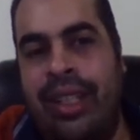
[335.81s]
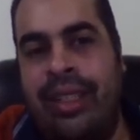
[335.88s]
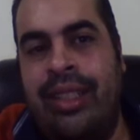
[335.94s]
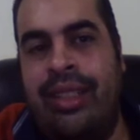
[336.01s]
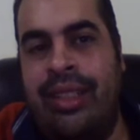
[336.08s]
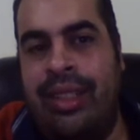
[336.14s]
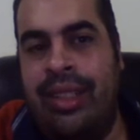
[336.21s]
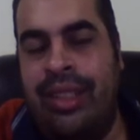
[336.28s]
احنا
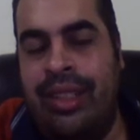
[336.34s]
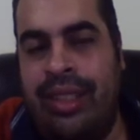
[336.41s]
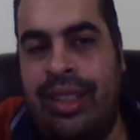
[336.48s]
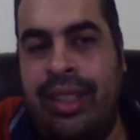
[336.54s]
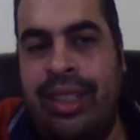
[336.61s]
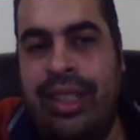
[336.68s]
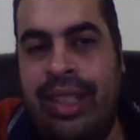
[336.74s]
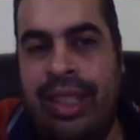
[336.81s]

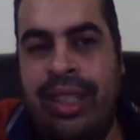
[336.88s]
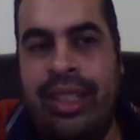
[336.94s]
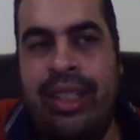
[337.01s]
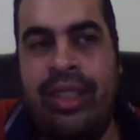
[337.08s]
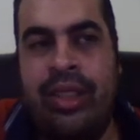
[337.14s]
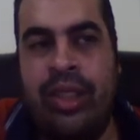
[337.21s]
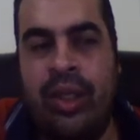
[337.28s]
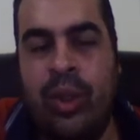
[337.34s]

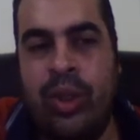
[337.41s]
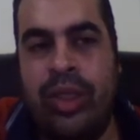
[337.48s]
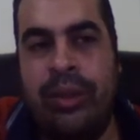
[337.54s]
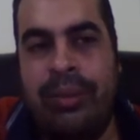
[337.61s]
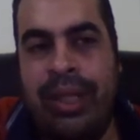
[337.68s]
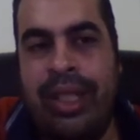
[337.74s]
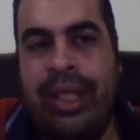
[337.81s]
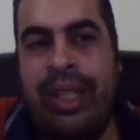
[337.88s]
الجزء
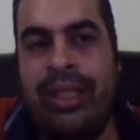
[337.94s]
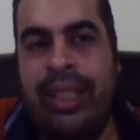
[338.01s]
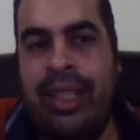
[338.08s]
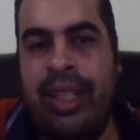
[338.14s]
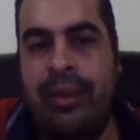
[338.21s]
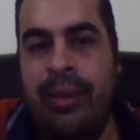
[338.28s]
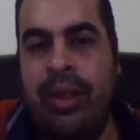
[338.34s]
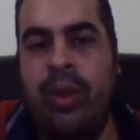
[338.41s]
بتاعنا احنا
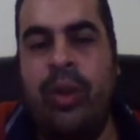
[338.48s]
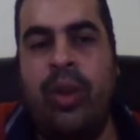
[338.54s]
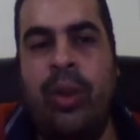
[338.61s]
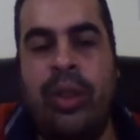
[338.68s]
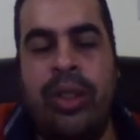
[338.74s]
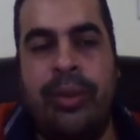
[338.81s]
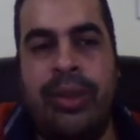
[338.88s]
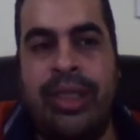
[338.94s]
اللي نعمله اللي
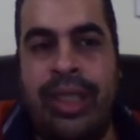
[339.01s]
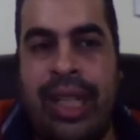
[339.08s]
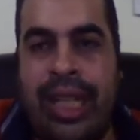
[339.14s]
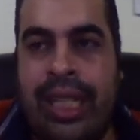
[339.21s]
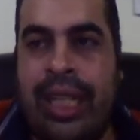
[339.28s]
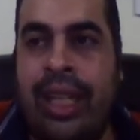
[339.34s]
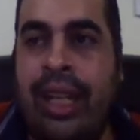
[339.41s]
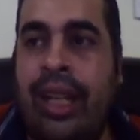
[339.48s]
هو تبسيط
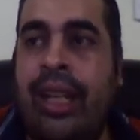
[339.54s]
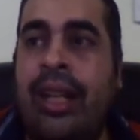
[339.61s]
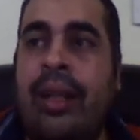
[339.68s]
الحياه